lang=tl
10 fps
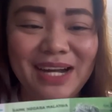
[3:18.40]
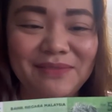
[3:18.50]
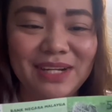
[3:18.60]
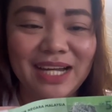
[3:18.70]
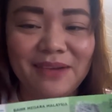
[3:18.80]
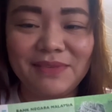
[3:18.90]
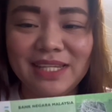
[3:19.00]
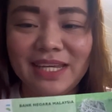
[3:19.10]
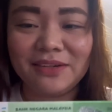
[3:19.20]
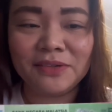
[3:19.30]
Baka
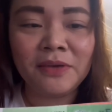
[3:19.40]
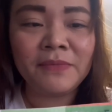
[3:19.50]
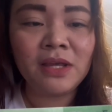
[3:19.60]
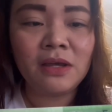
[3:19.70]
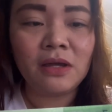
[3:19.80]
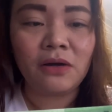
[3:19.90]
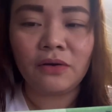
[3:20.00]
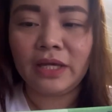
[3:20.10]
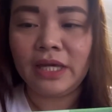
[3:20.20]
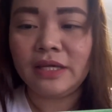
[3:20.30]
magkamali ako.
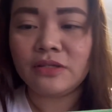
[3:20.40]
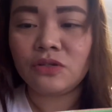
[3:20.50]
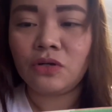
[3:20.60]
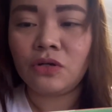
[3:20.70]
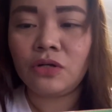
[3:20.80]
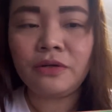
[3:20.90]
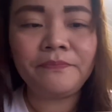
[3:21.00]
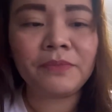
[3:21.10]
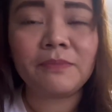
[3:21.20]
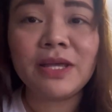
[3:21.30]
Okay, so
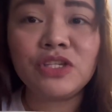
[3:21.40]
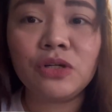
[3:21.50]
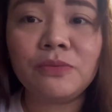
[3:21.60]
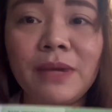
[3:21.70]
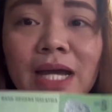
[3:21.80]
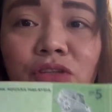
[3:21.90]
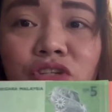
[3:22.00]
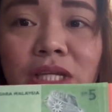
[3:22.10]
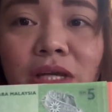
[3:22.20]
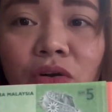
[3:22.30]
medyo maano siya ng